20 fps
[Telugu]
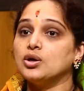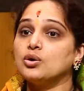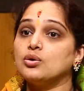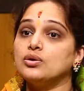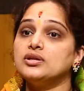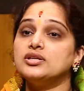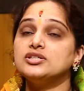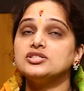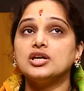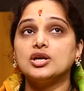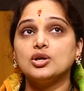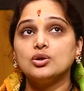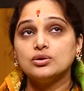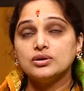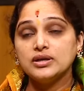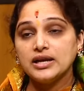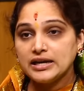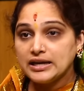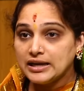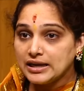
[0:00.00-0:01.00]
కొన్ని
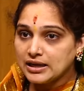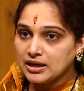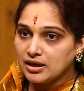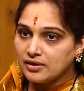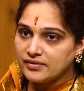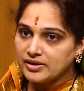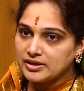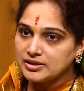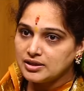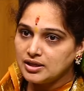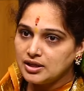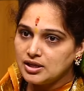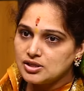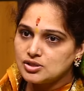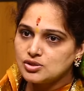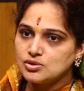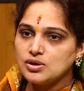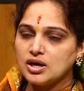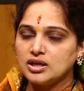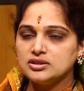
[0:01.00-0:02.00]
చెట్లకు ఎండ కావాలి
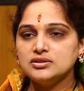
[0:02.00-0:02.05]
సో